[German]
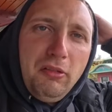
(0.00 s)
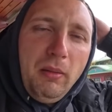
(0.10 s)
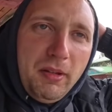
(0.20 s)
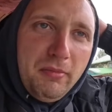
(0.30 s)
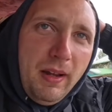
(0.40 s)
so
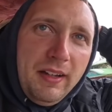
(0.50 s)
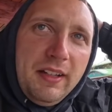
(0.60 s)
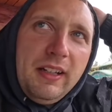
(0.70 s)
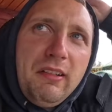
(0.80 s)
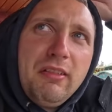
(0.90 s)
habe ich es mir
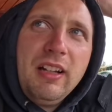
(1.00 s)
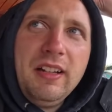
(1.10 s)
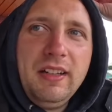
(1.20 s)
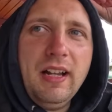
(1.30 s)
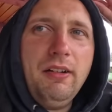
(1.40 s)
eigentlich in ganz
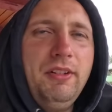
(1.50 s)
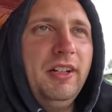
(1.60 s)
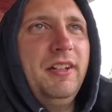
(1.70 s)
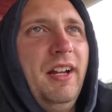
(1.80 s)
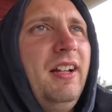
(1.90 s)
Skandinavien
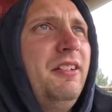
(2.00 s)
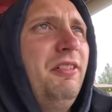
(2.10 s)
gedacht,